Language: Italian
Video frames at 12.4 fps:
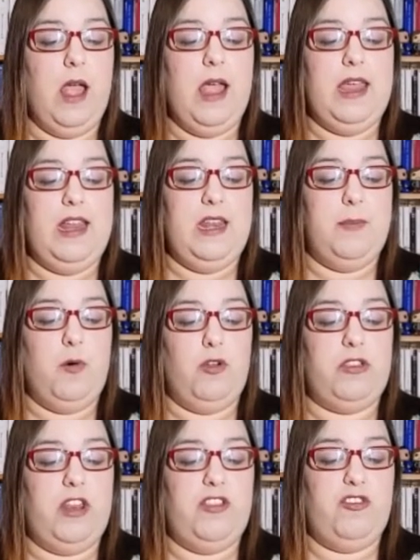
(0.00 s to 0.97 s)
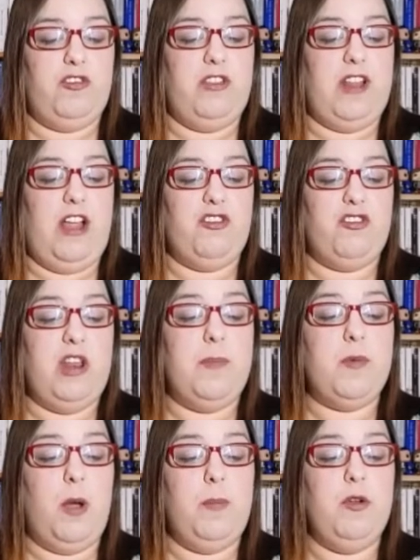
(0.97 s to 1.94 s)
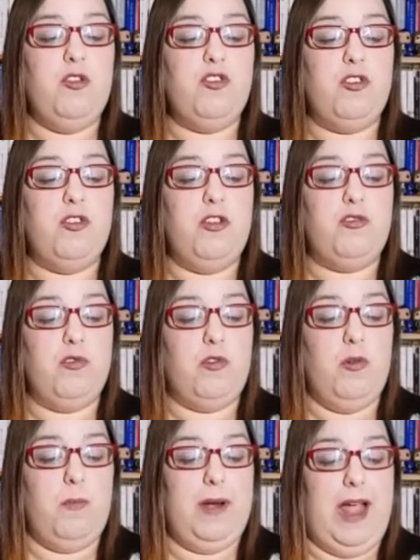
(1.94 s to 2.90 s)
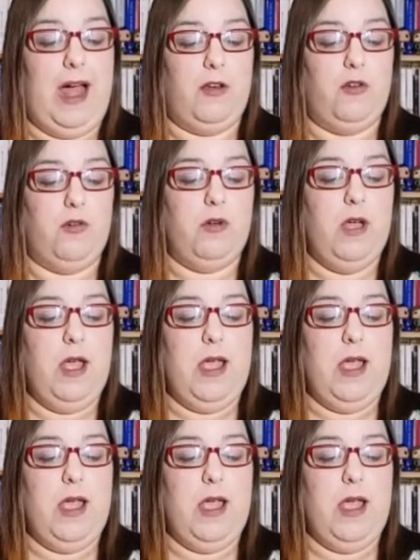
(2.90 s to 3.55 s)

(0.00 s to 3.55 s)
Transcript: Il nipote ha deciso di nascere proprio il giorno del suo compleanno,